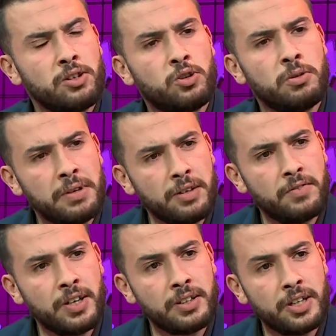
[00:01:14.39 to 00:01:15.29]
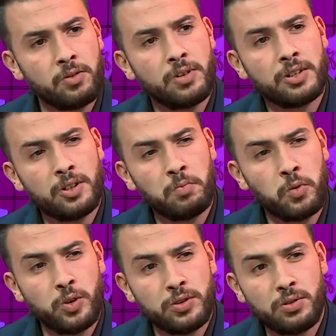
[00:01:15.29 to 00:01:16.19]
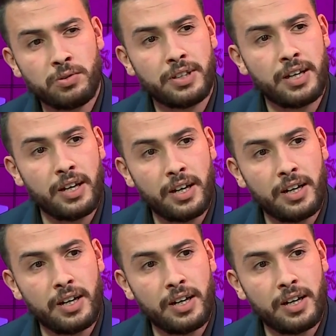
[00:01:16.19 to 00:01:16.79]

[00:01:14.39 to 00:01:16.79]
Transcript: 2020 داروا لا ديموليسيون تاع